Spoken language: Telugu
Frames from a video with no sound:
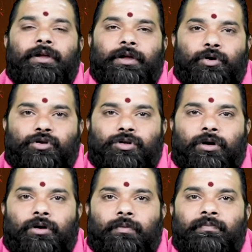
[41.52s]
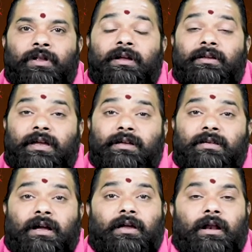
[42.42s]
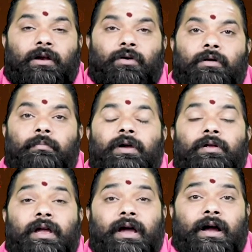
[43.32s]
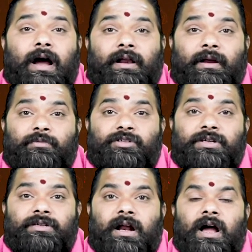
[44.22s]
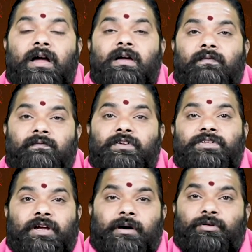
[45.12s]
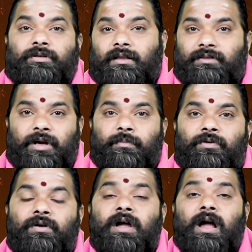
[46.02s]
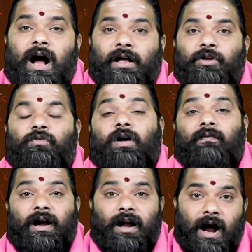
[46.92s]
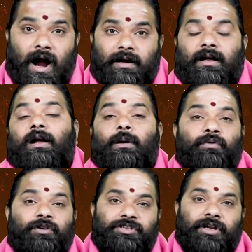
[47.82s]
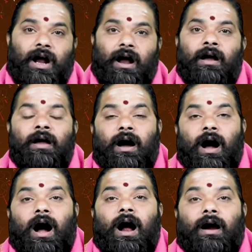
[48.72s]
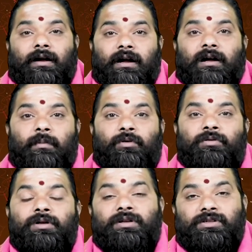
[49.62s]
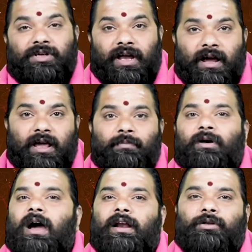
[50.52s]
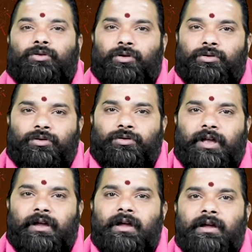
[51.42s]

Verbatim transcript: ఈ రోజుల్లో ఈ సంఖ్యలలో మీరు ఏ కార్యము చేసినా విజయము తథ్యము అది ఒకవేళ ఆటంకము వచ్చినా ఆ ఆటంకము శీఘ్రముగానే తొలుగుతుంది